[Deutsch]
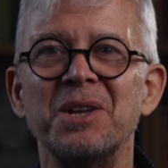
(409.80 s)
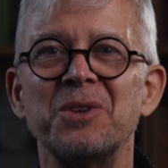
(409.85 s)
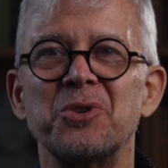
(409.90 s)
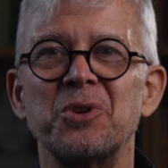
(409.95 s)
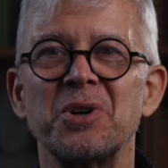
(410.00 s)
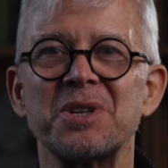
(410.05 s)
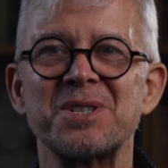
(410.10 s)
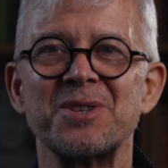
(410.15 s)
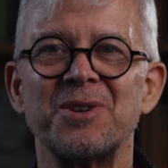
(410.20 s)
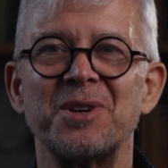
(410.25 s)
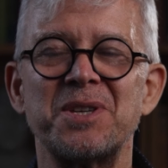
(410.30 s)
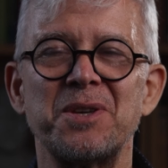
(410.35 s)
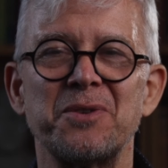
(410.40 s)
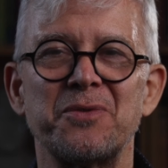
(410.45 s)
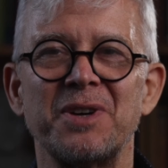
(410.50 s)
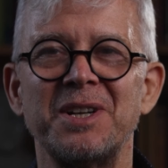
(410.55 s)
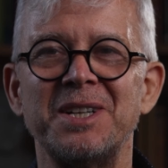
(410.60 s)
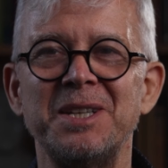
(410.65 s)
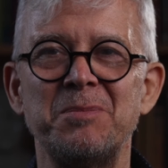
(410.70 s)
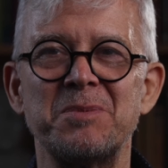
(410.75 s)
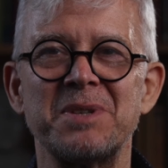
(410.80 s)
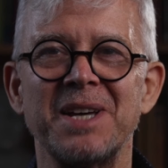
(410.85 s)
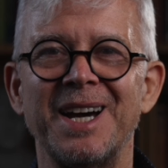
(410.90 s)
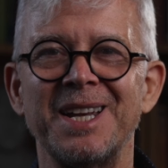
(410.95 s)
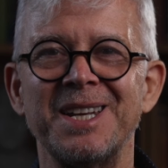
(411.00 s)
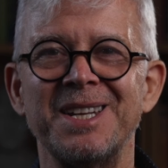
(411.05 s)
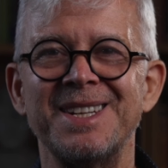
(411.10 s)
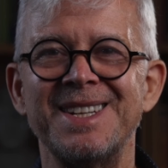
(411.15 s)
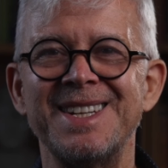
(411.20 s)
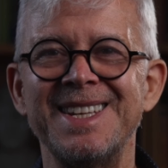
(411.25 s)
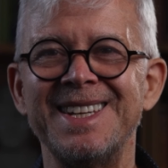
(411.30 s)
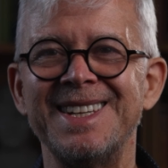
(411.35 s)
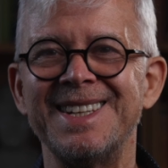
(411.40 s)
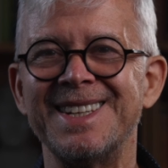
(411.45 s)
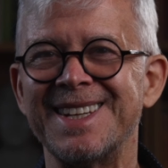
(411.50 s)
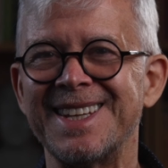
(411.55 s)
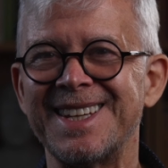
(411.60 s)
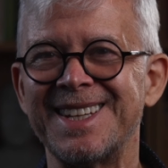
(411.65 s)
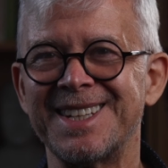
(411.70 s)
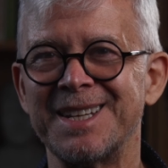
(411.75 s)
Doch solche Verliebtheiten
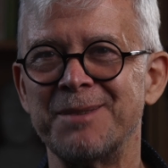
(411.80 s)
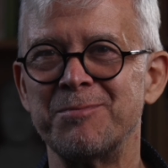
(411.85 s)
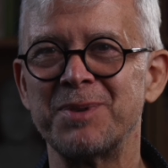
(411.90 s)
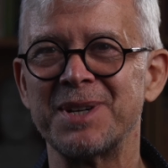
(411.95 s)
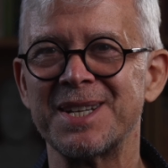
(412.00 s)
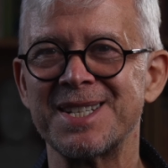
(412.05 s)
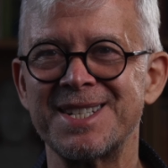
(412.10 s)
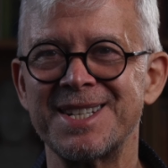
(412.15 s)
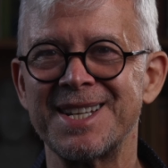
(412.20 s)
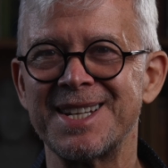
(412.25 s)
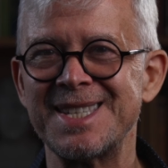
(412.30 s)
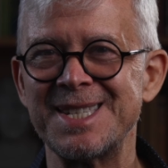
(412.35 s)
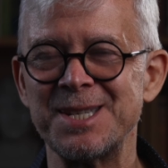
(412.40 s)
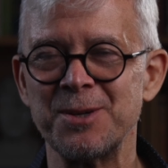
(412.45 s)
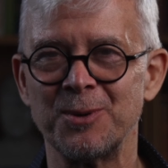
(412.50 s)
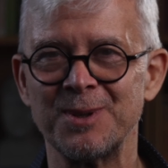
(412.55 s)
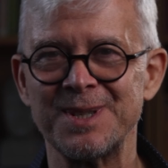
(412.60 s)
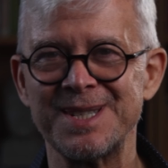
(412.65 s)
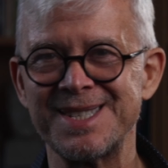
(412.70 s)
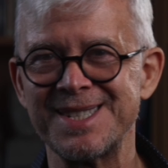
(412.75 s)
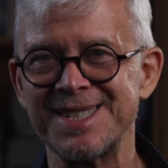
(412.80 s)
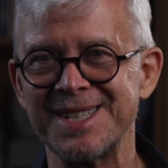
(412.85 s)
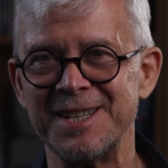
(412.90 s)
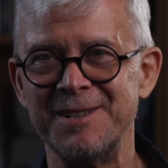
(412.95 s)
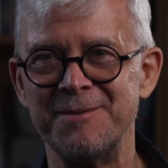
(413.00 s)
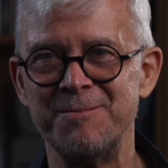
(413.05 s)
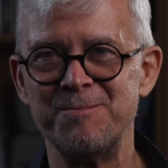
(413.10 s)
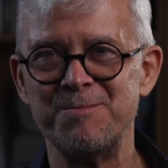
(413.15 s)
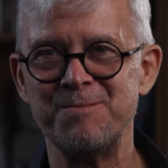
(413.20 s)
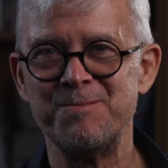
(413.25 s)
dienen nicht dem Präsentationsziel.